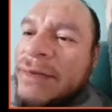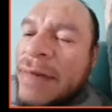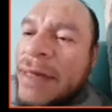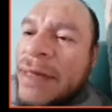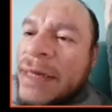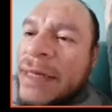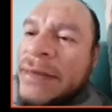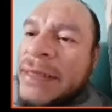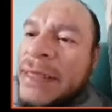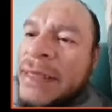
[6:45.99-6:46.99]
B
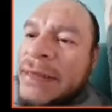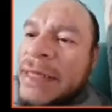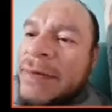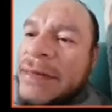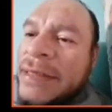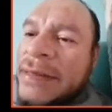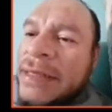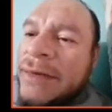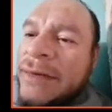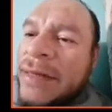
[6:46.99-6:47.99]
es 6 veces
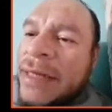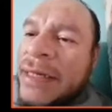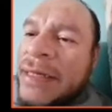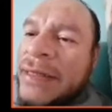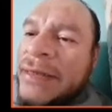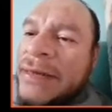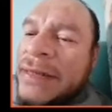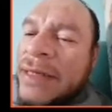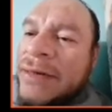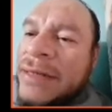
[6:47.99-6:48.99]
seno de x,
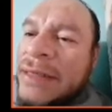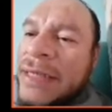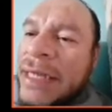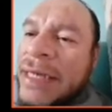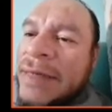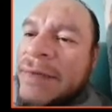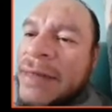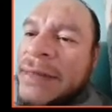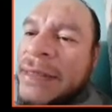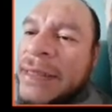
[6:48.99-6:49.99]
seno de la sexta de x
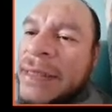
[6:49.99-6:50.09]
más